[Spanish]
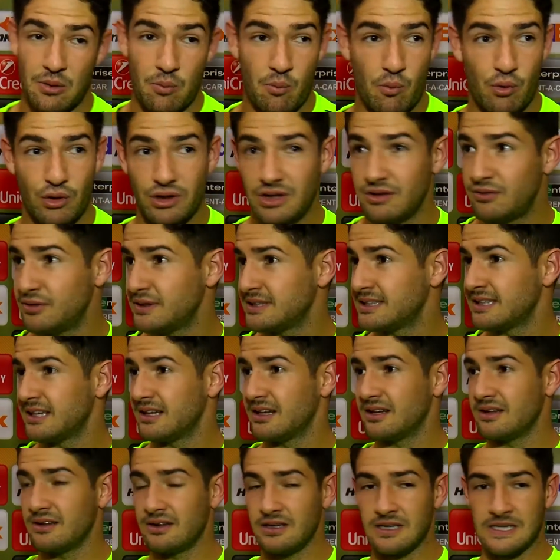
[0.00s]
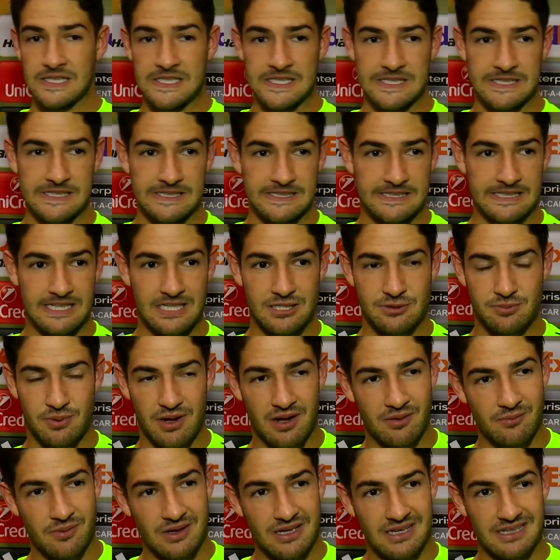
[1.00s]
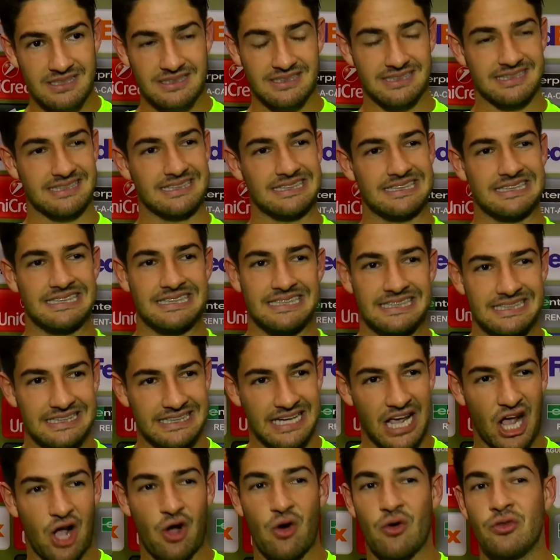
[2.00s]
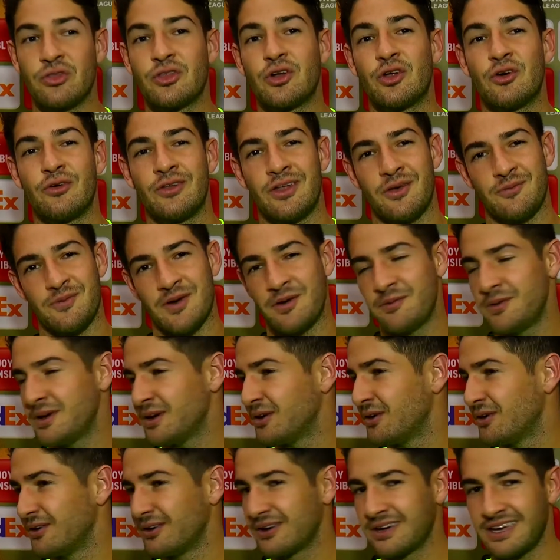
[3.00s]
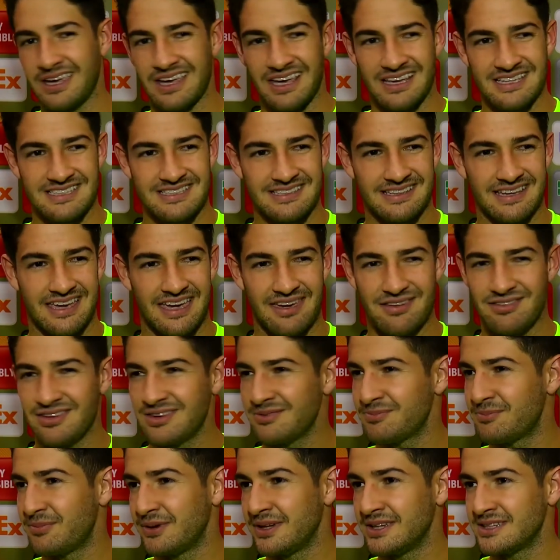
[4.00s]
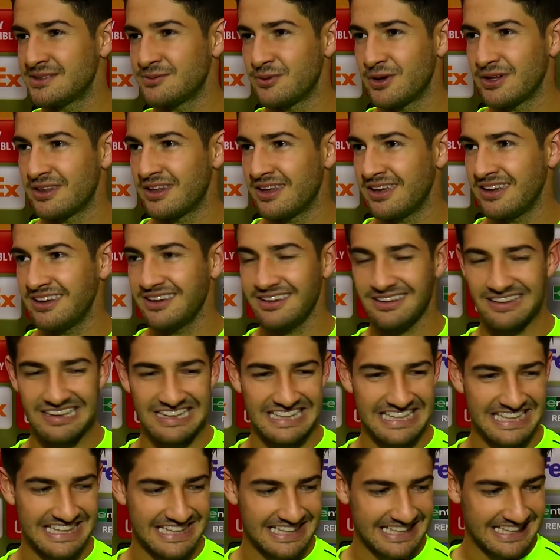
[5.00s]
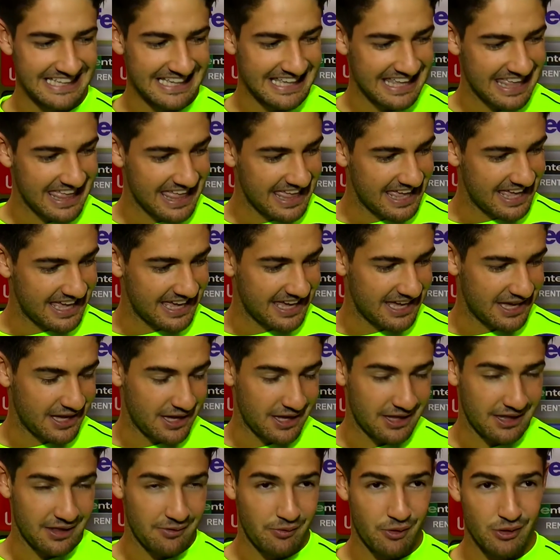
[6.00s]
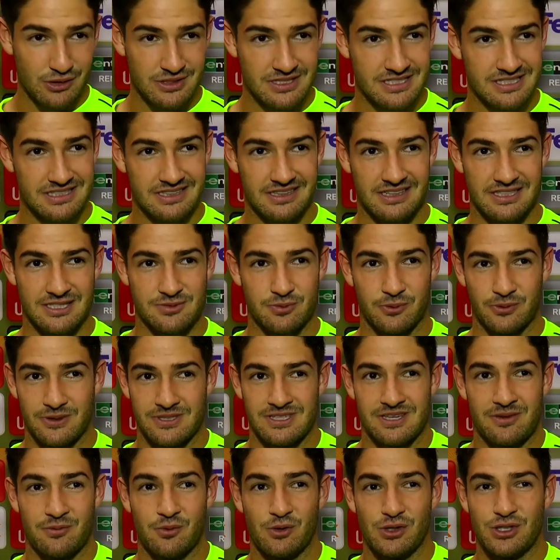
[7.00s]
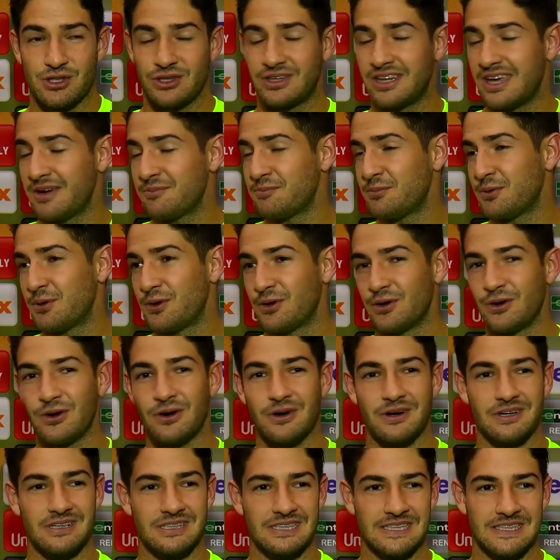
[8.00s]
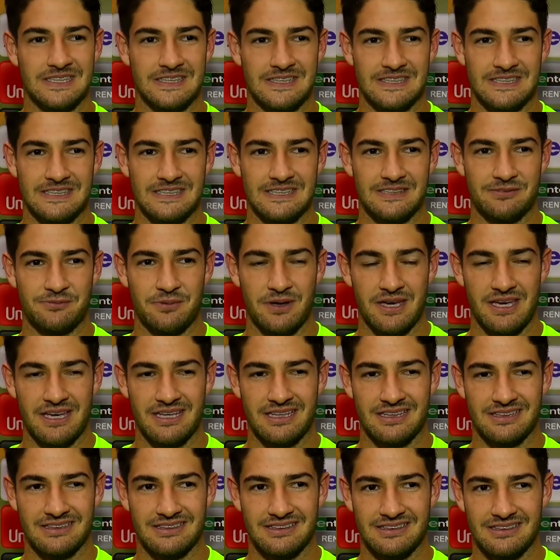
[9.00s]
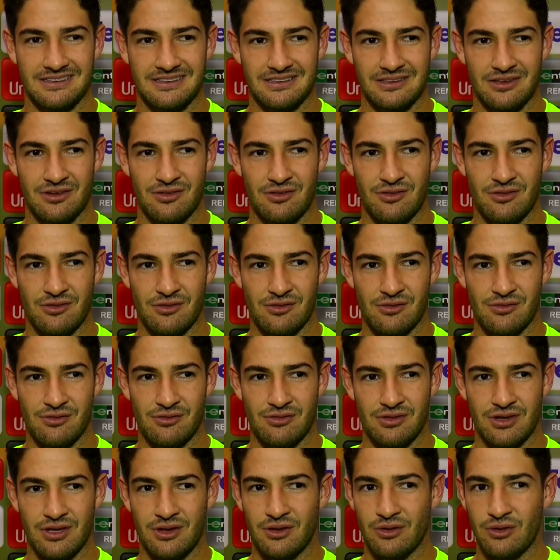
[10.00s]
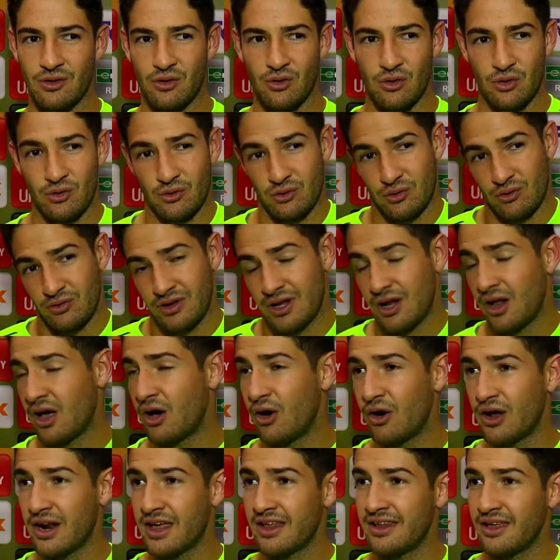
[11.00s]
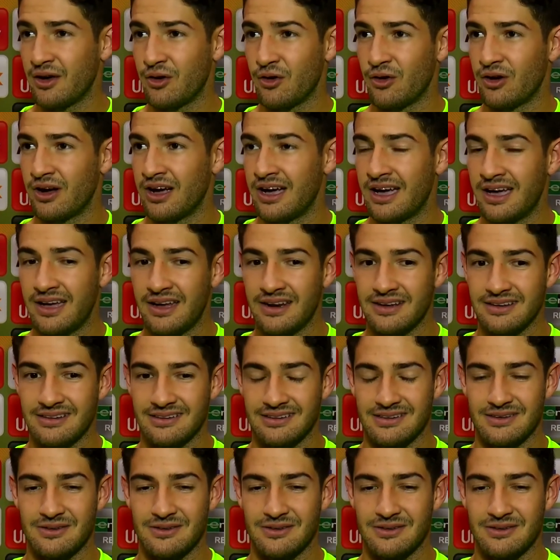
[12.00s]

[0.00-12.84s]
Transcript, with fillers: Muy difícil. Eh, Las Palmas, eh, encontró a mi amigo que es Kevin Prince Boateng. Eh, después, después de mucho tiempo, eh, bien, no, veo, no, veo la hora de jugar.